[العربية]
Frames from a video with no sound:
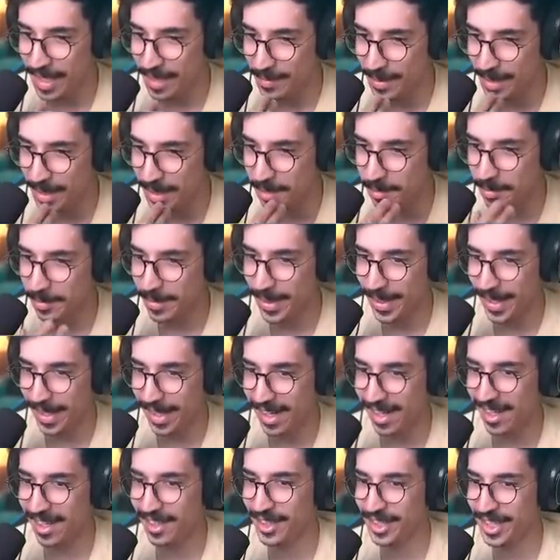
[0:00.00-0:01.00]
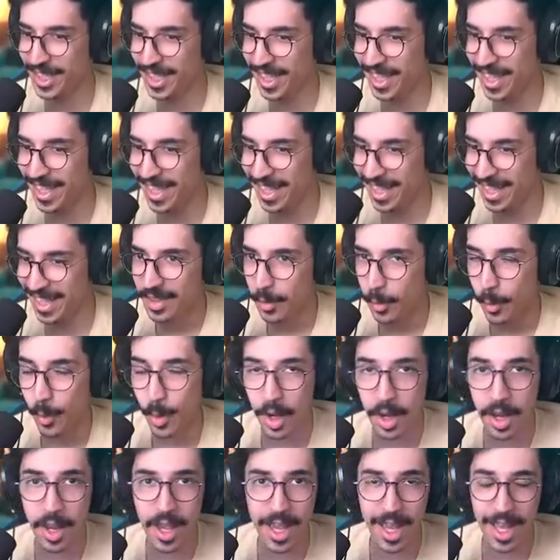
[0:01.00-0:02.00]
بالله مليون مره ايش ذا
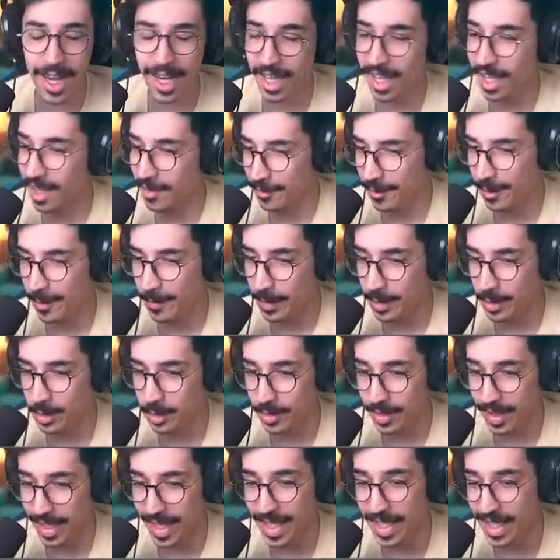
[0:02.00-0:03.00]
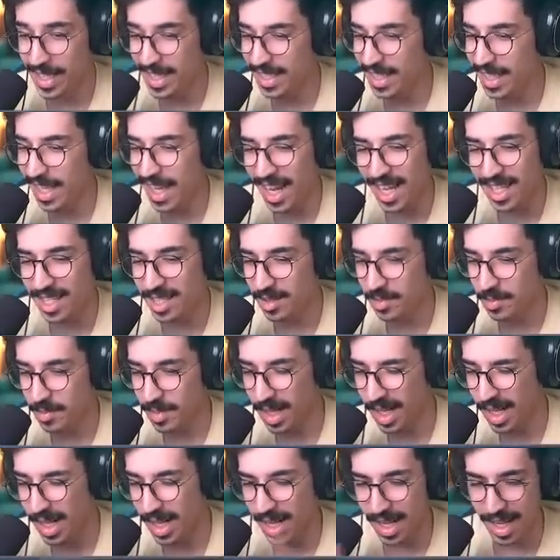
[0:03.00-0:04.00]
والله الخمني بالكوره انا قلت خلاص
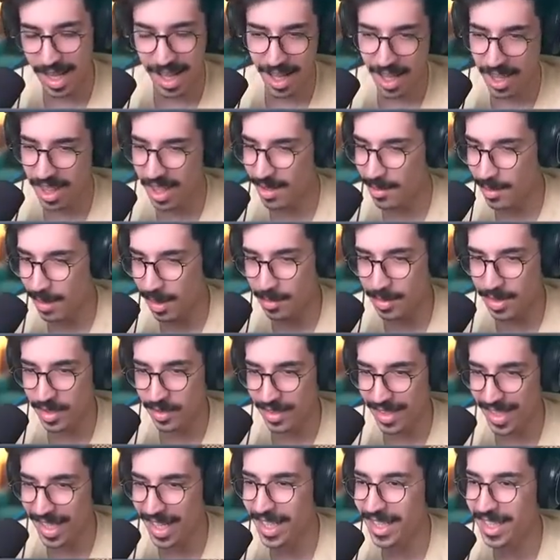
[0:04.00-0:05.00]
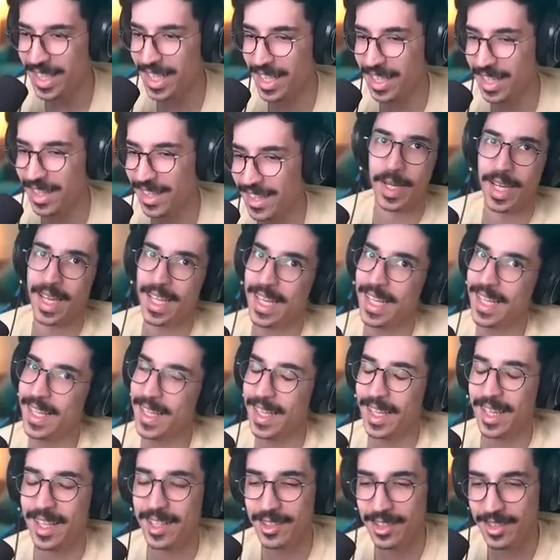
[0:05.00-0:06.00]
باخذها وبمشي فيها هناك ما عليه
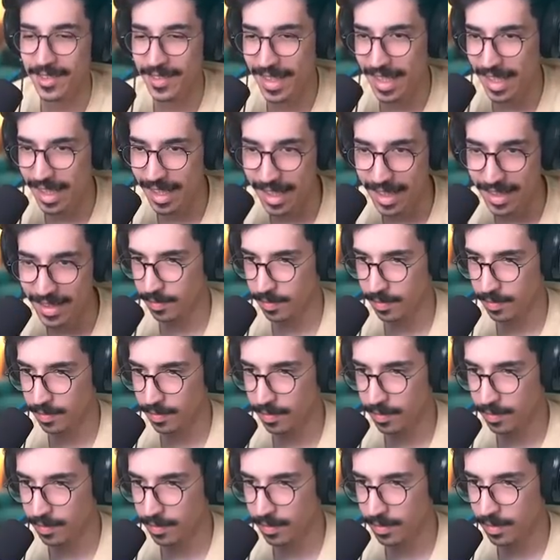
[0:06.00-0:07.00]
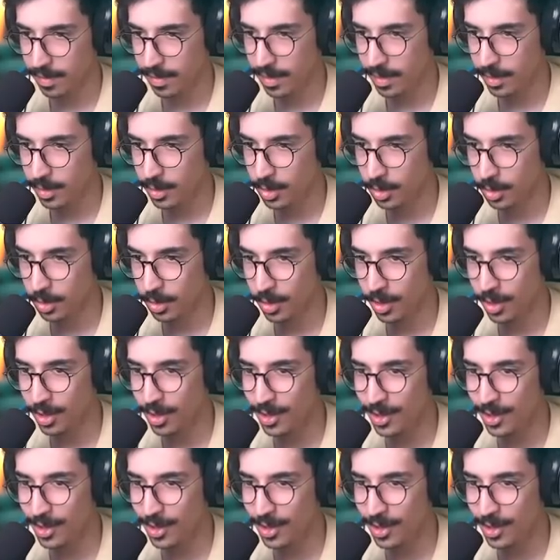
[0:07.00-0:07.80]
يا اخوي ما عليه شوت